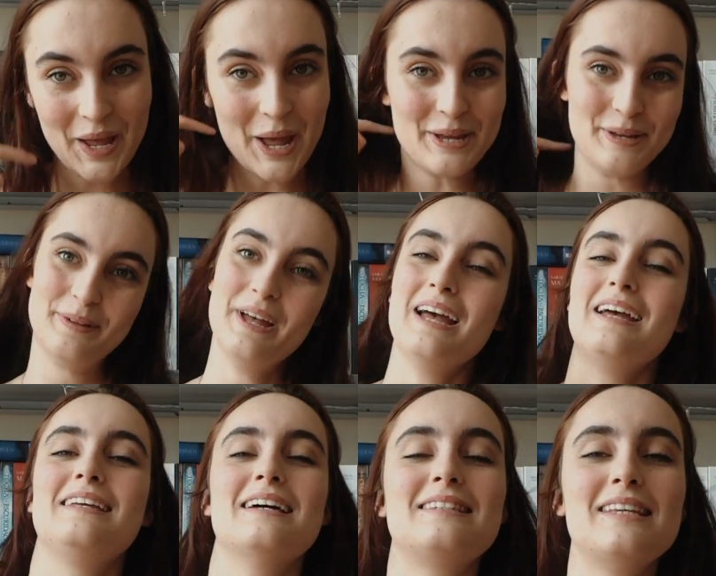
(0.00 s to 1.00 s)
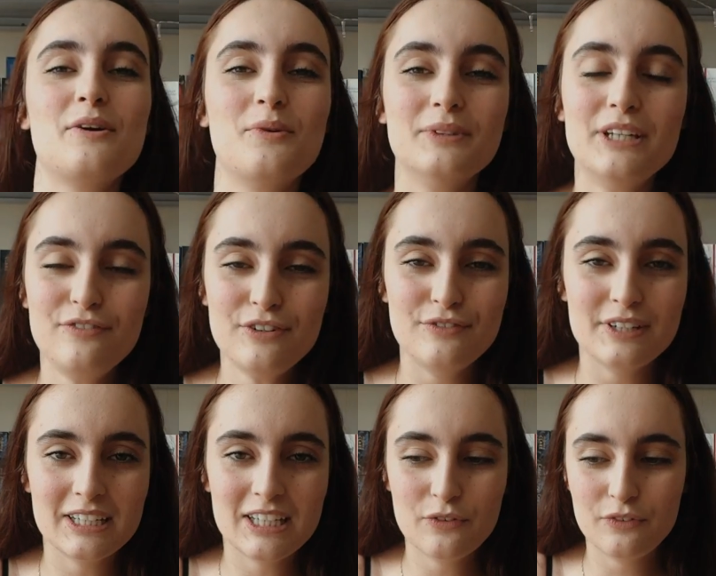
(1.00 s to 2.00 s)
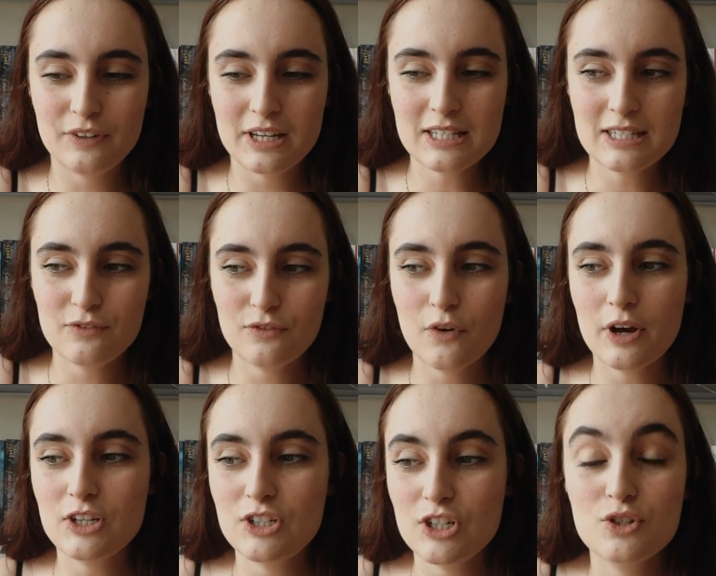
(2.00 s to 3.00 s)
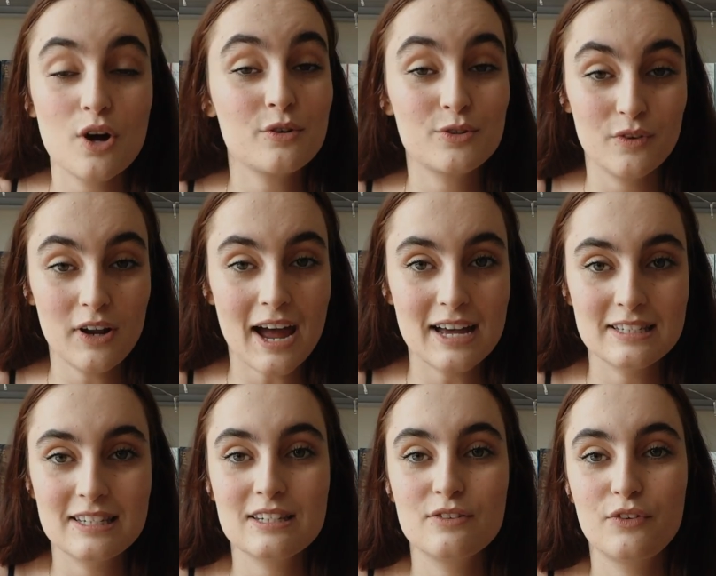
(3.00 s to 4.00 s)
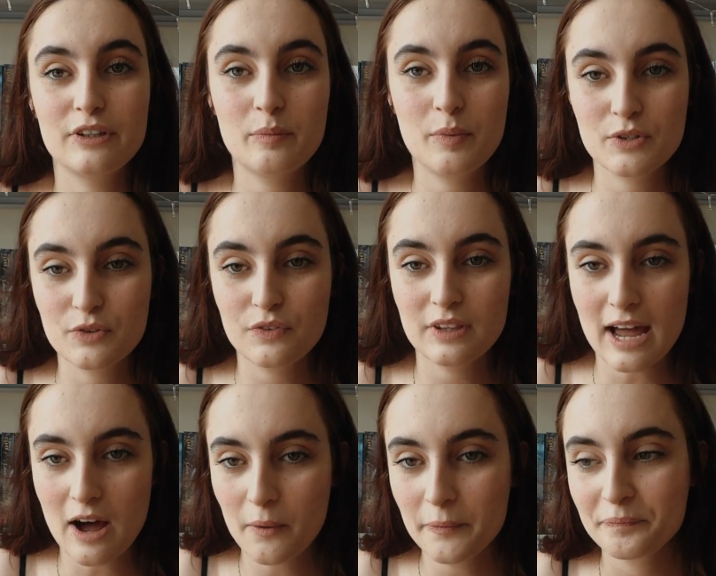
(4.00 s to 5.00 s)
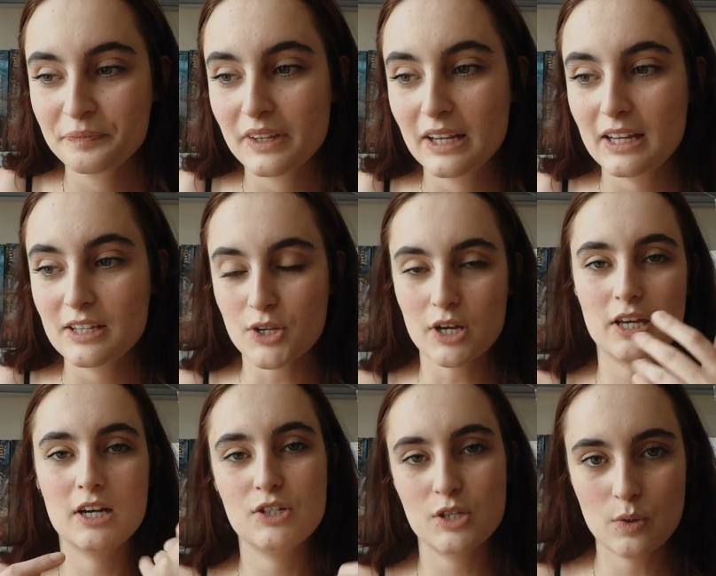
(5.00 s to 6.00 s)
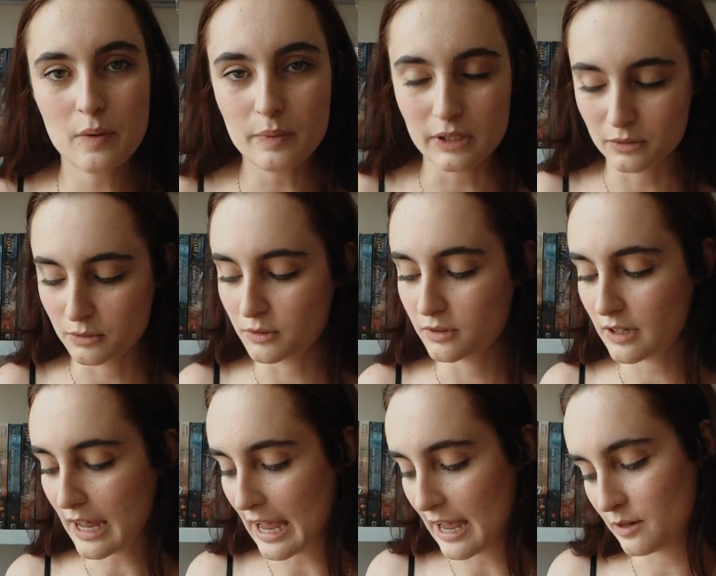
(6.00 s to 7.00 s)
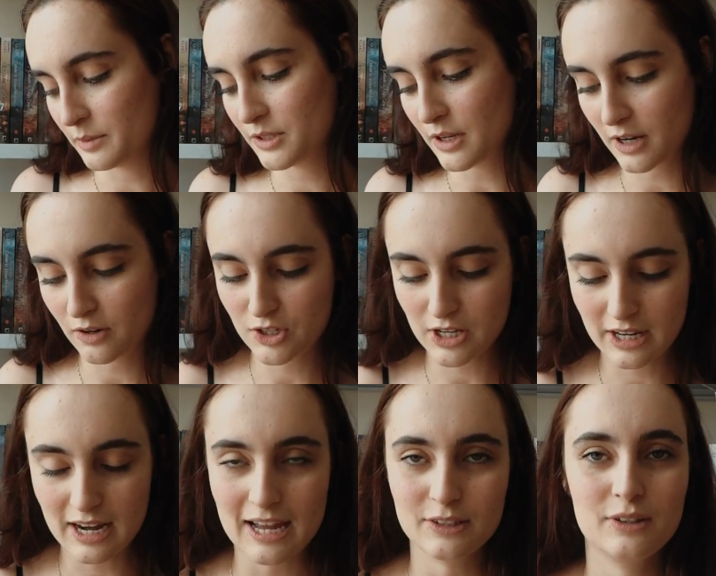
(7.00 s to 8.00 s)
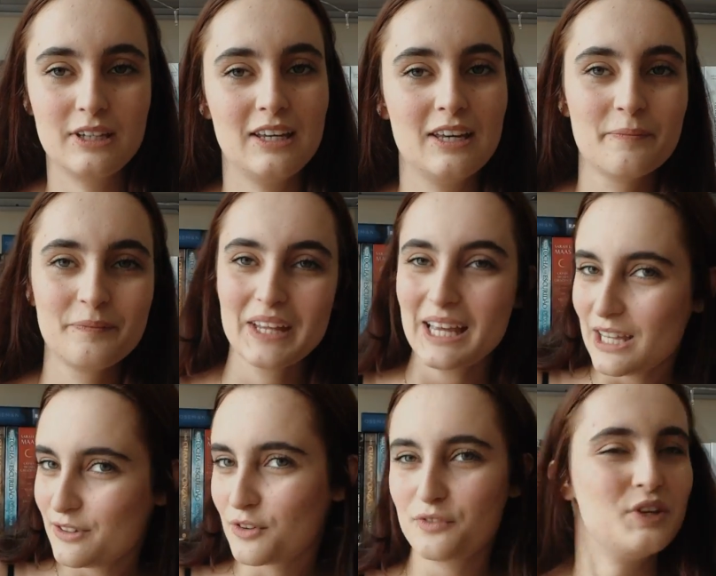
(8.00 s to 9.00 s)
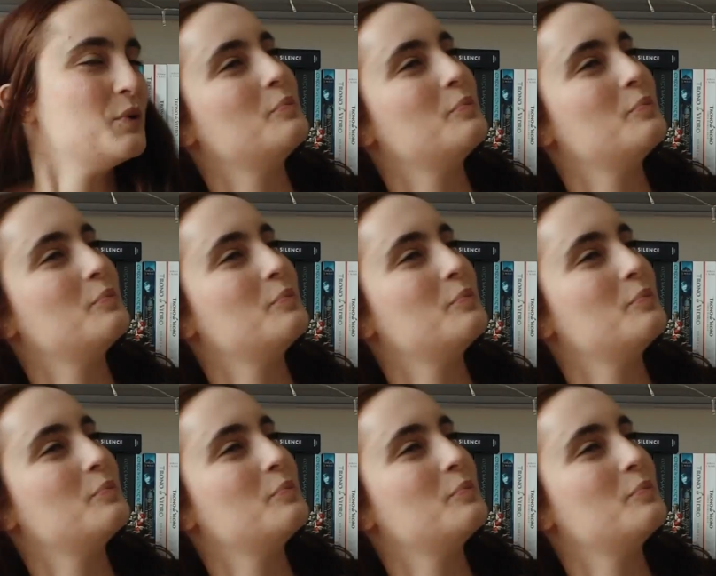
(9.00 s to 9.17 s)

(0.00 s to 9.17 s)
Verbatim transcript: tá aí. E a segunda fanfic que eu fiz foi de Jogos Vorazes, que foi depois do final. Só que antes do epílogo. É, era uma história que eu tinha criado que envolvia o